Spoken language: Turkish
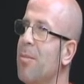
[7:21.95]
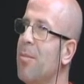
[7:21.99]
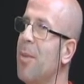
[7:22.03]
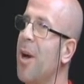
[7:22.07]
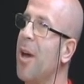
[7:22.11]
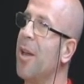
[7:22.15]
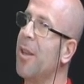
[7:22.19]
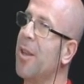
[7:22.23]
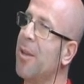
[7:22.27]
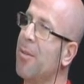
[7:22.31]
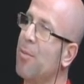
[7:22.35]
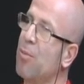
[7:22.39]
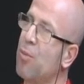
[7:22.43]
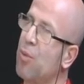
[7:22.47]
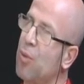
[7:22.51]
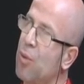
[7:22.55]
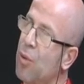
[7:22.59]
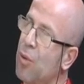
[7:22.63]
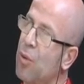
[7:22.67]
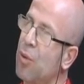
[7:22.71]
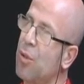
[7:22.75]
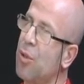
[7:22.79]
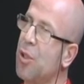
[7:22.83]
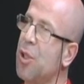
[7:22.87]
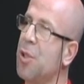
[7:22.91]
Madem
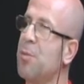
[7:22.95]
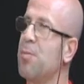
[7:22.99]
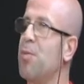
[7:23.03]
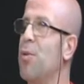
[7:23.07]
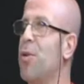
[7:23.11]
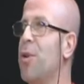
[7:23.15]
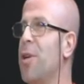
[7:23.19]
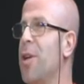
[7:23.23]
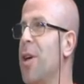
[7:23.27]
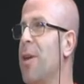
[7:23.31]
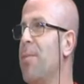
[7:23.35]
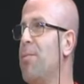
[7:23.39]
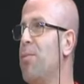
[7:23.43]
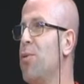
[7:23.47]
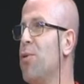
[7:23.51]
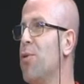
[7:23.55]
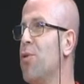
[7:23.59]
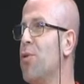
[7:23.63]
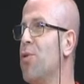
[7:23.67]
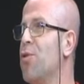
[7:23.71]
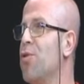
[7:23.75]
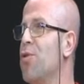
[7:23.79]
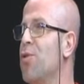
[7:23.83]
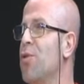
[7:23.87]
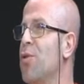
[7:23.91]
bu sporu
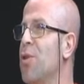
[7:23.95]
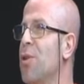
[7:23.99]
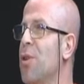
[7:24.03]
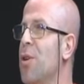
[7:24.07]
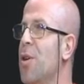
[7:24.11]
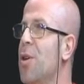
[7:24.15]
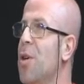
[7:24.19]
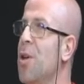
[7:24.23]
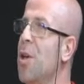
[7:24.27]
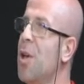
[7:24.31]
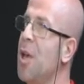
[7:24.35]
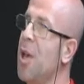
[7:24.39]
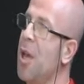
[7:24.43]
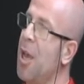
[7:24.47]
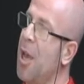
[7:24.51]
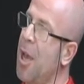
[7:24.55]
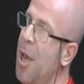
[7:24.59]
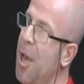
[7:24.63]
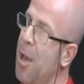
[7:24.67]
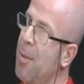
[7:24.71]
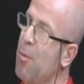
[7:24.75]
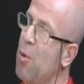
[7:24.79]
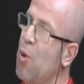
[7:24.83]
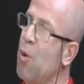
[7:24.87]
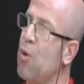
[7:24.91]
yapıyoruz
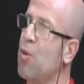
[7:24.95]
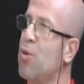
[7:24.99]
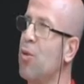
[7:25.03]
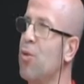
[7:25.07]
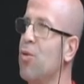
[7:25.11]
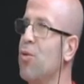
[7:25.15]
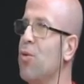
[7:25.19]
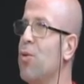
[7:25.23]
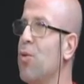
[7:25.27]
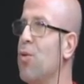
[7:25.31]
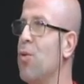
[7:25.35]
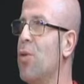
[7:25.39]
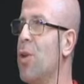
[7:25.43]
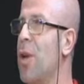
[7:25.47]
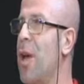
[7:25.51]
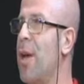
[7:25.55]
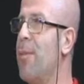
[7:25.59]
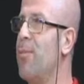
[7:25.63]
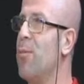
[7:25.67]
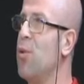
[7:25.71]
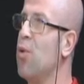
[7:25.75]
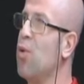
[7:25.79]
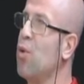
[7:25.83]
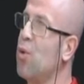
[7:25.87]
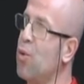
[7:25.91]
hem okul
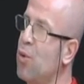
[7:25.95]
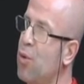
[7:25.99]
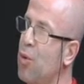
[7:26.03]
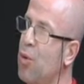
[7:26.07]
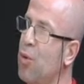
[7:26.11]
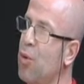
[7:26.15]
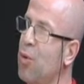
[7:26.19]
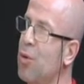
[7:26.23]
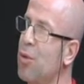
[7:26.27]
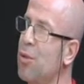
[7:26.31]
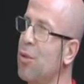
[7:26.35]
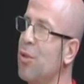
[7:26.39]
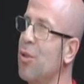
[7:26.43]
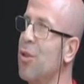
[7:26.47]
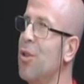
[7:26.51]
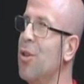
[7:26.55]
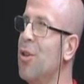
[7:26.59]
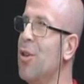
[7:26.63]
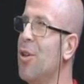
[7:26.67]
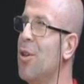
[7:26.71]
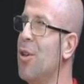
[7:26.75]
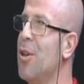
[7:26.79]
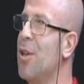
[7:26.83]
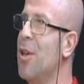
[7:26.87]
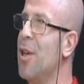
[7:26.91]
hem de okuyoruz.
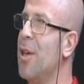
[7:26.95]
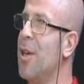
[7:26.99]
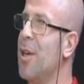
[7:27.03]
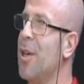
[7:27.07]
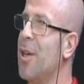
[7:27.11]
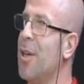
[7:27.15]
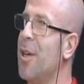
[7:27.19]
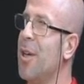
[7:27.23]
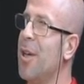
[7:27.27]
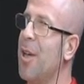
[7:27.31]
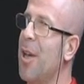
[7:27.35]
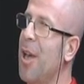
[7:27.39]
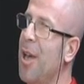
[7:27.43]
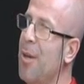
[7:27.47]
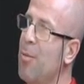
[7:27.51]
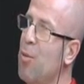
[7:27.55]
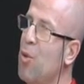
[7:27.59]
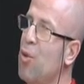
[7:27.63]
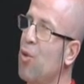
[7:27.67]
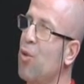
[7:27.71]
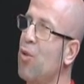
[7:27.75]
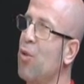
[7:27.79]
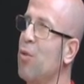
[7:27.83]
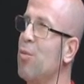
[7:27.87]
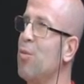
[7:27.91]
E, hem
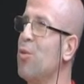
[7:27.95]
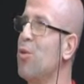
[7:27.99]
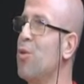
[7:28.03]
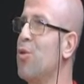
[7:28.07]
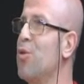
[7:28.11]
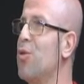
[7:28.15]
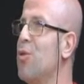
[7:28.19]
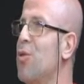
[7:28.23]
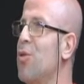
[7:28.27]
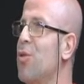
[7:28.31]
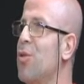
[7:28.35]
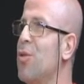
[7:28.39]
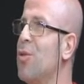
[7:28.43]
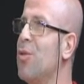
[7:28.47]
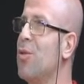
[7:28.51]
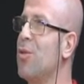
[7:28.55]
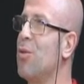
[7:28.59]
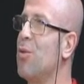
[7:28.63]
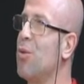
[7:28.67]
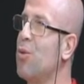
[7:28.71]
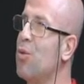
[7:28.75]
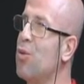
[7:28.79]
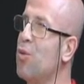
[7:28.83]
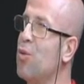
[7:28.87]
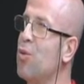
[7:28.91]
okulumuzu
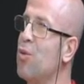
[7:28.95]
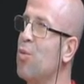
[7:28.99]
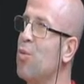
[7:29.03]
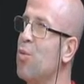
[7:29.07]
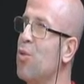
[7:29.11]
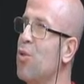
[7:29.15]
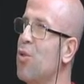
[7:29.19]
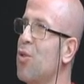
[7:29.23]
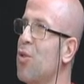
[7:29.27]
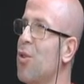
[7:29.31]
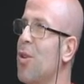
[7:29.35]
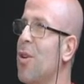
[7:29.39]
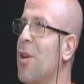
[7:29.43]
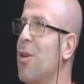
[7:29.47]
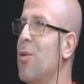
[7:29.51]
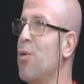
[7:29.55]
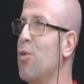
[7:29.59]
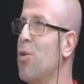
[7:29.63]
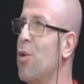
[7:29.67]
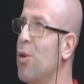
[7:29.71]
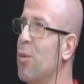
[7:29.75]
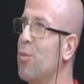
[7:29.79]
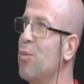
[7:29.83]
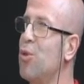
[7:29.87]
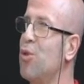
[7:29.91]
okuduğumuz
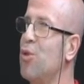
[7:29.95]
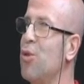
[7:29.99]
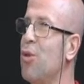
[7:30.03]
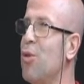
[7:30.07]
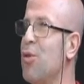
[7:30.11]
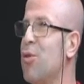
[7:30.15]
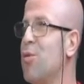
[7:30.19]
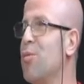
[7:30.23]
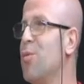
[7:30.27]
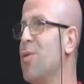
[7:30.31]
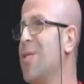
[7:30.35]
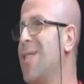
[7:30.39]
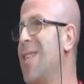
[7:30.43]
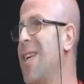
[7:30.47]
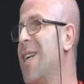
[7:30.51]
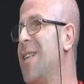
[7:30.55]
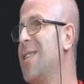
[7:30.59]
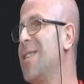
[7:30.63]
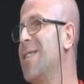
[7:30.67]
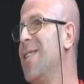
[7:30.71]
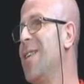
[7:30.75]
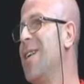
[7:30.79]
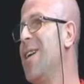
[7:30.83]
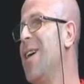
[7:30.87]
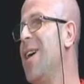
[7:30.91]
görmüş olduğumuz
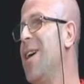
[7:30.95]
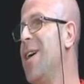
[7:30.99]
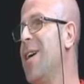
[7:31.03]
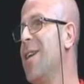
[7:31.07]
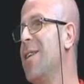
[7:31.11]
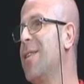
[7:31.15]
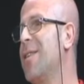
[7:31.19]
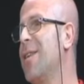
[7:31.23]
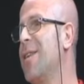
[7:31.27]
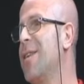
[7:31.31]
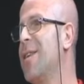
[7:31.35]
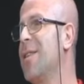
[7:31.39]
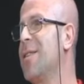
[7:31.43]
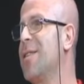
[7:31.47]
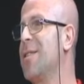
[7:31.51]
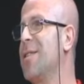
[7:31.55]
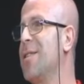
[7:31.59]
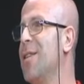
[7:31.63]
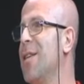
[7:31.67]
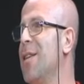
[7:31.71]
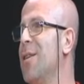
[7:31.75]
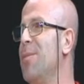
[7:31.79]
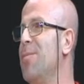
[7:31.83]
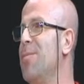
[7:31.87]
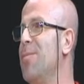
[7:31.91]
dersleri hayata
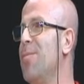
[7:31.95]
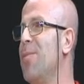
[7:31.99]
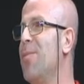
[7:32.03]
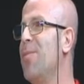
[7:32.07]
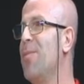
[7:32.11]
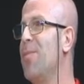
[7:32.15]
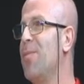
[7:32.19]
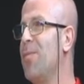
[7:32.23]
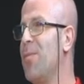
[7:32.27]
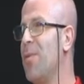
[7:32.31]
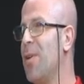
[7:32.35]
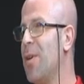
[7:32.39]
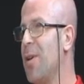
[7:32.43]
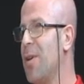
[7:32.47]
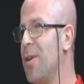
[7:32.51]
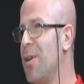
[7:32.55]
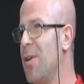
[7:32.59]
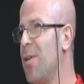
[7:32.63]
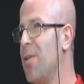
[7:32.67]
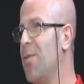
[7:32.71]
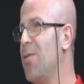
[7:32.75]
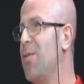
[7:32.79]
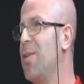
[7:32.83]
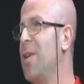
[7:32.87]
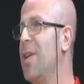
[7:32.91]
geçirelim.
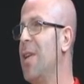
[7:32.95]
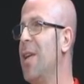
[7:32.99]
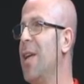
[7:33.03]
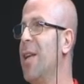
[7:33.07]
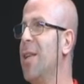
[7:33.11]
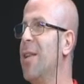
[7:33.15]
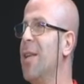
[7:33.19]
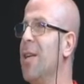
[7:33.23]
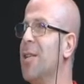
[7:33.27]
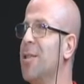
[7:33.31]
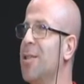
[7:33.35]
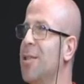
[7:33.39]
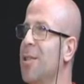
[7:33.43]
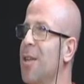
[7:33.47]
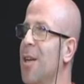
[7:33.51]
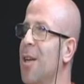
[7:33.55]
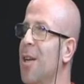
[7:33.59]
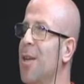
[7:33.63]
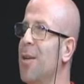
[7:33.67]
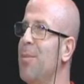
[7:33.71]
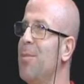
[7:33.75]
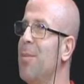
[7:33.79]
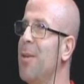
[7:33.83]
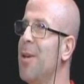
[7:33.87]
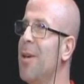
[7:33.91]
E, fiilen
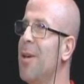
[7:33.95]
yaşayalım.